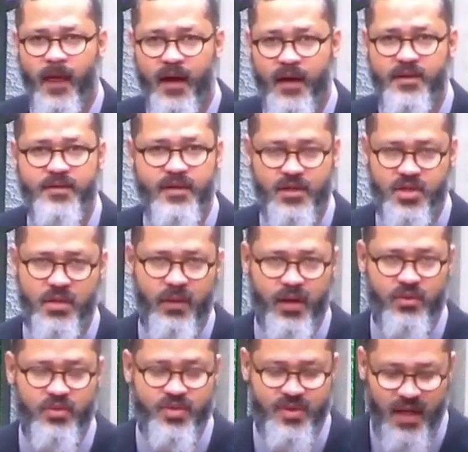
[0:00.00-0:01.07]
em
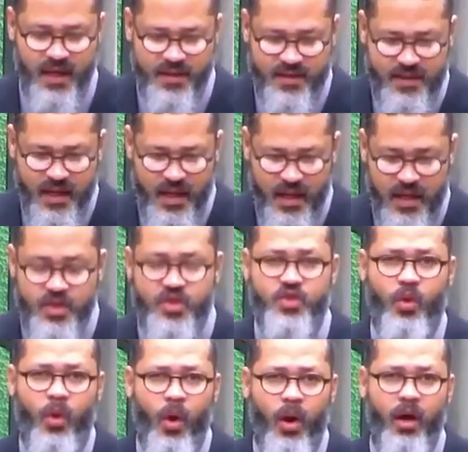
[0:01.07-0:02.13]
sentimentos. Eles
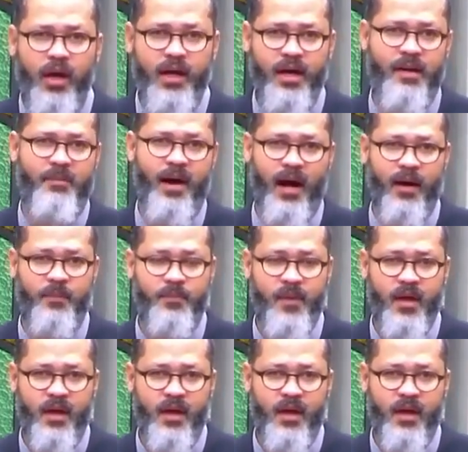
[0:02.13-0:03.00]
escolhem amar,